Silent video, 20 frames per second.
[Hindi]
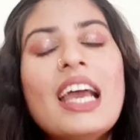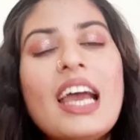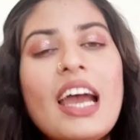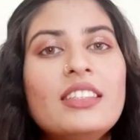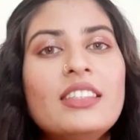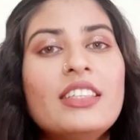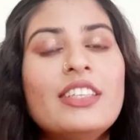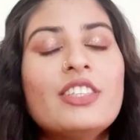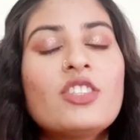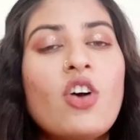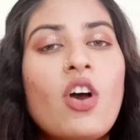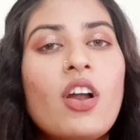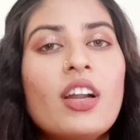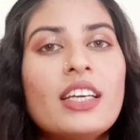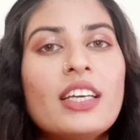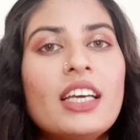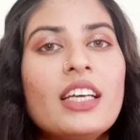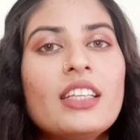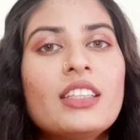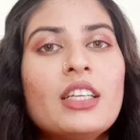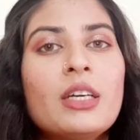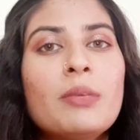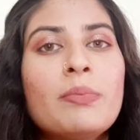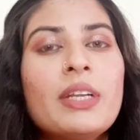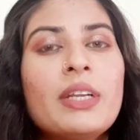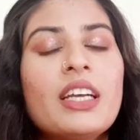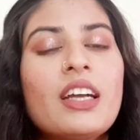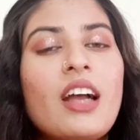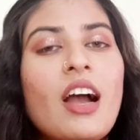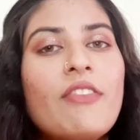तो इस हॉल के अंदर
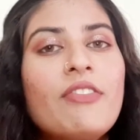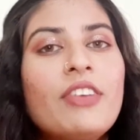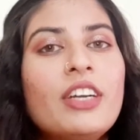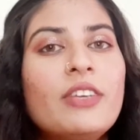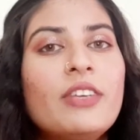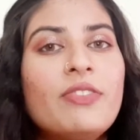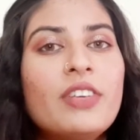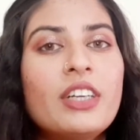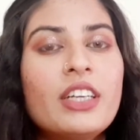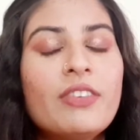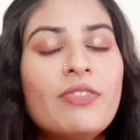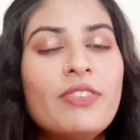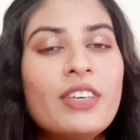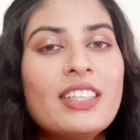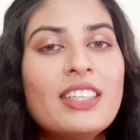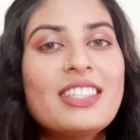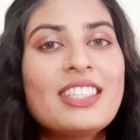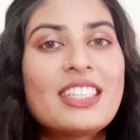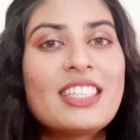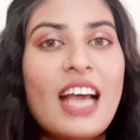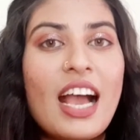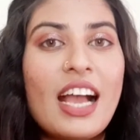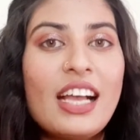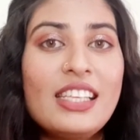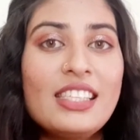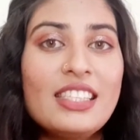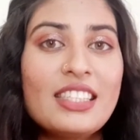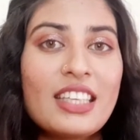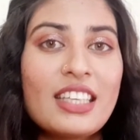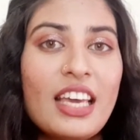मैंने काफ़ी डिफरेंट डिफरेंट
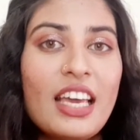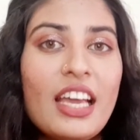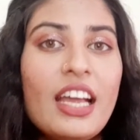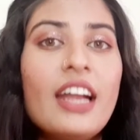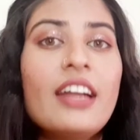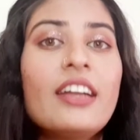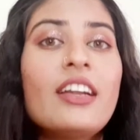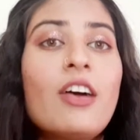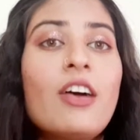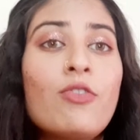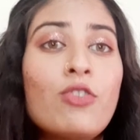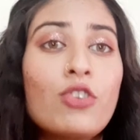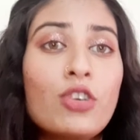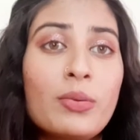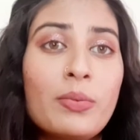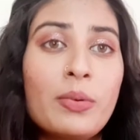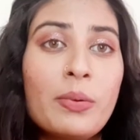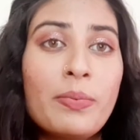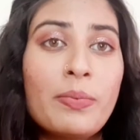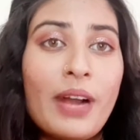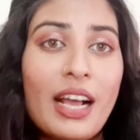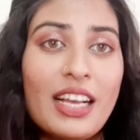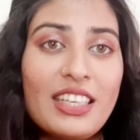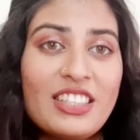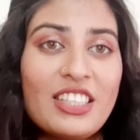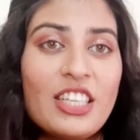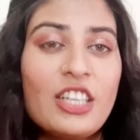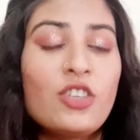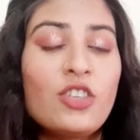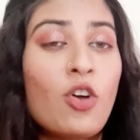स्टाइल्स के एंड अफोर्डेबल
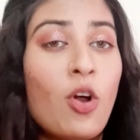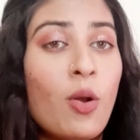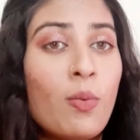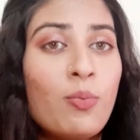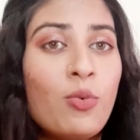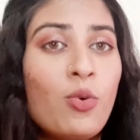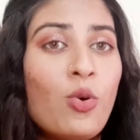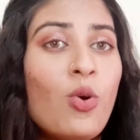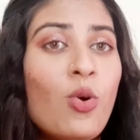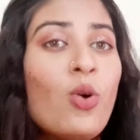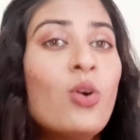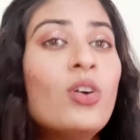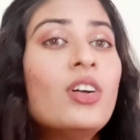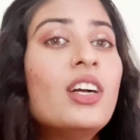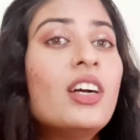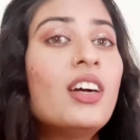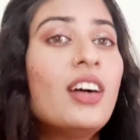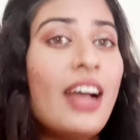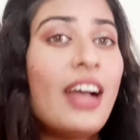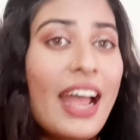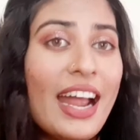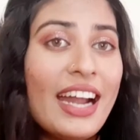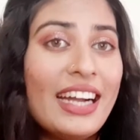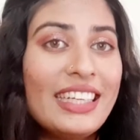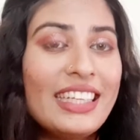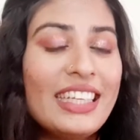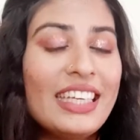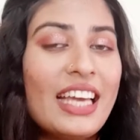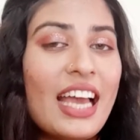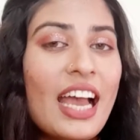प्राइस के टॉप को
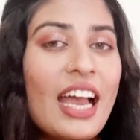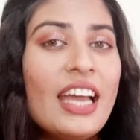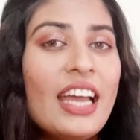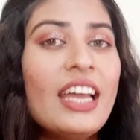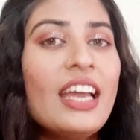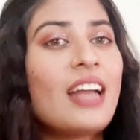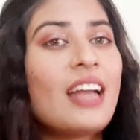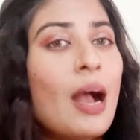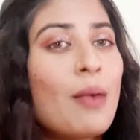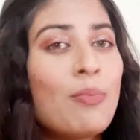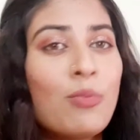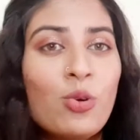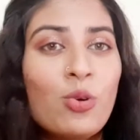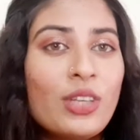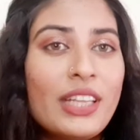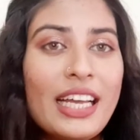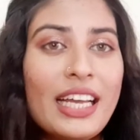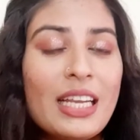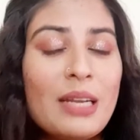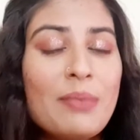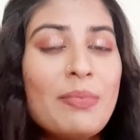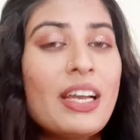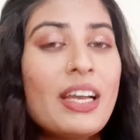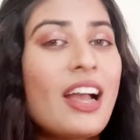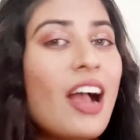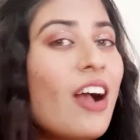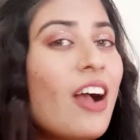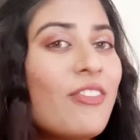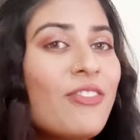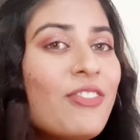ऐड किया है आपको ये देखने में
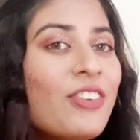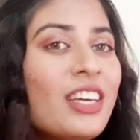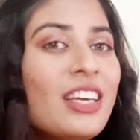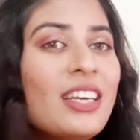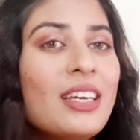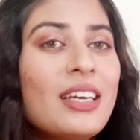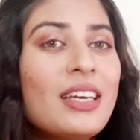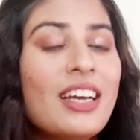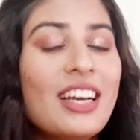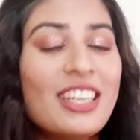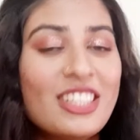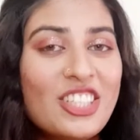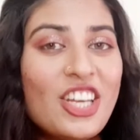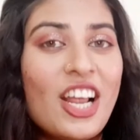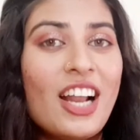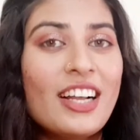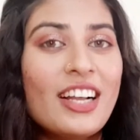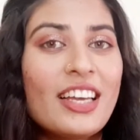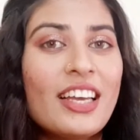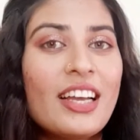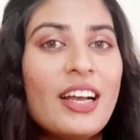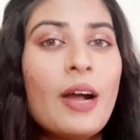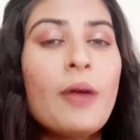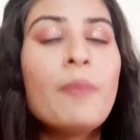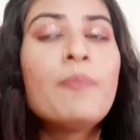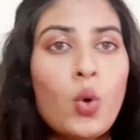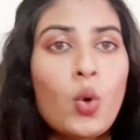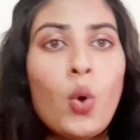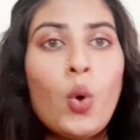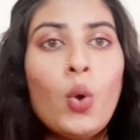काफ़ी अच्छा
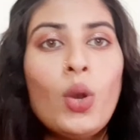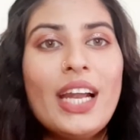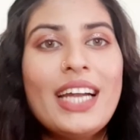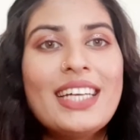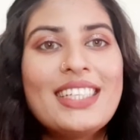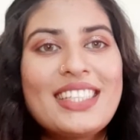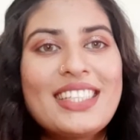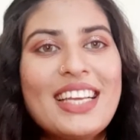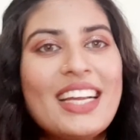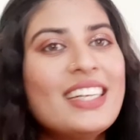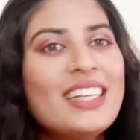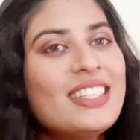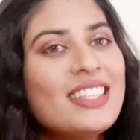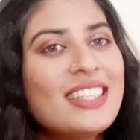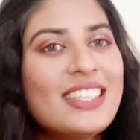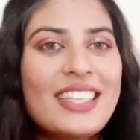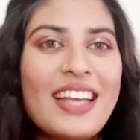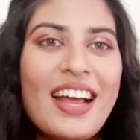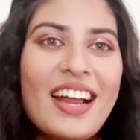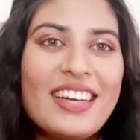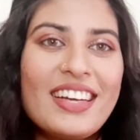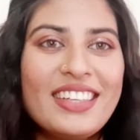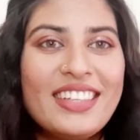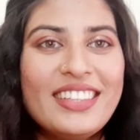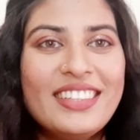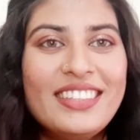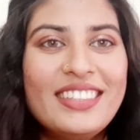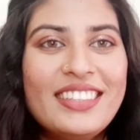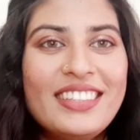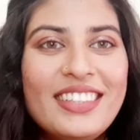लगेगा तो लेट्स गेट
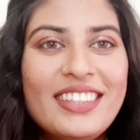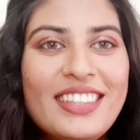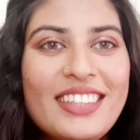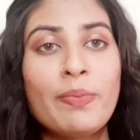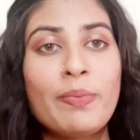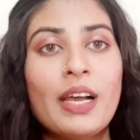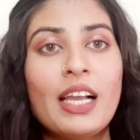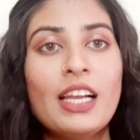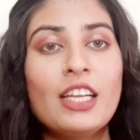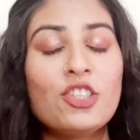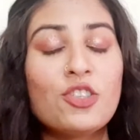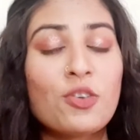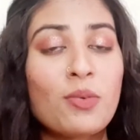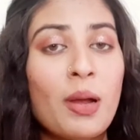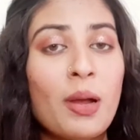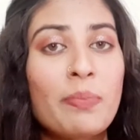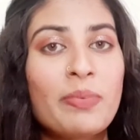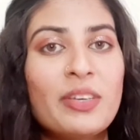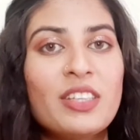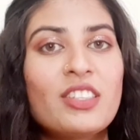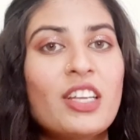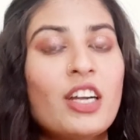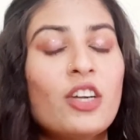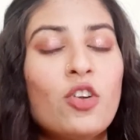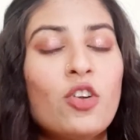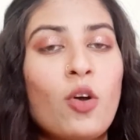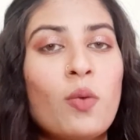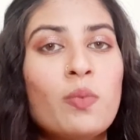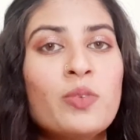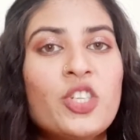स्टार्टेड पहले जो मैं आपके साथ
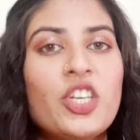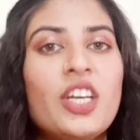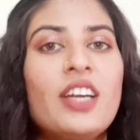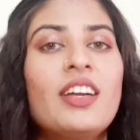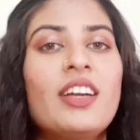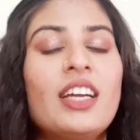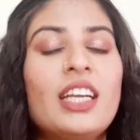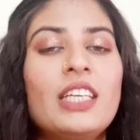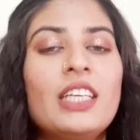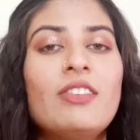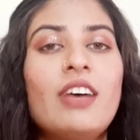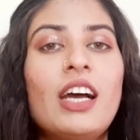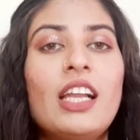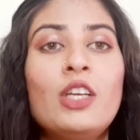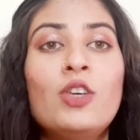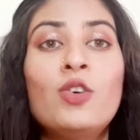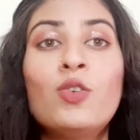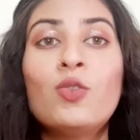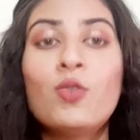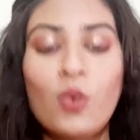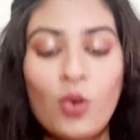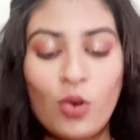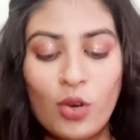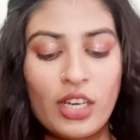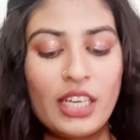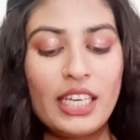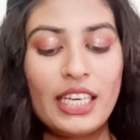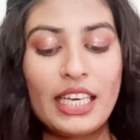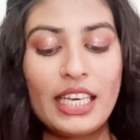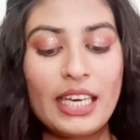टॉप शेयर करने वाली हूँ वो
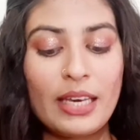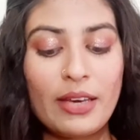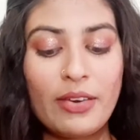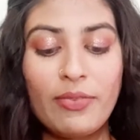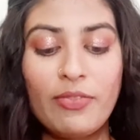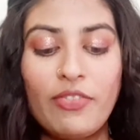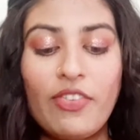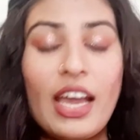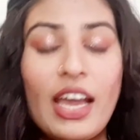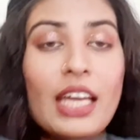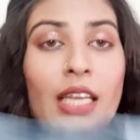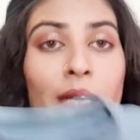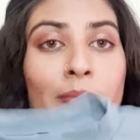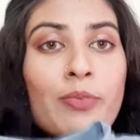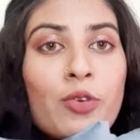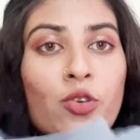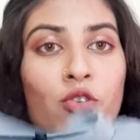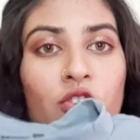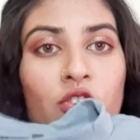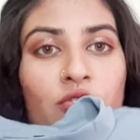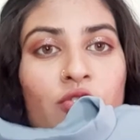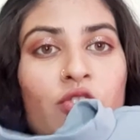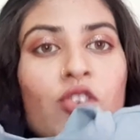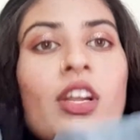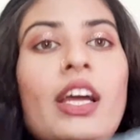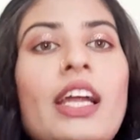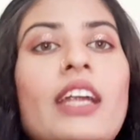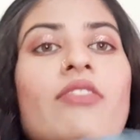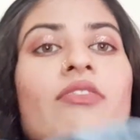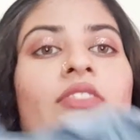है ये वेरी
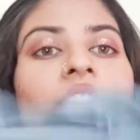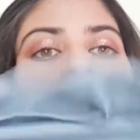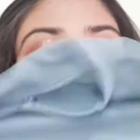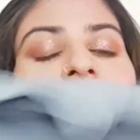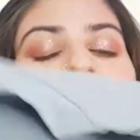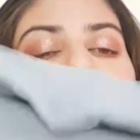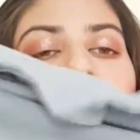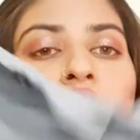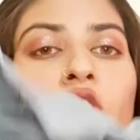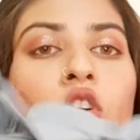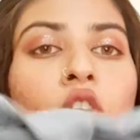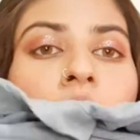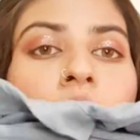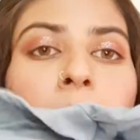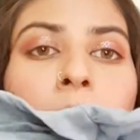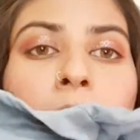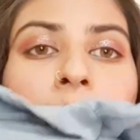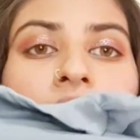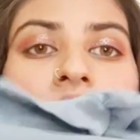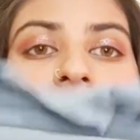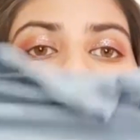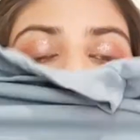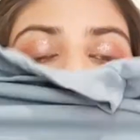ब्यूटीफुल एंड वेरी अफोर्डेबल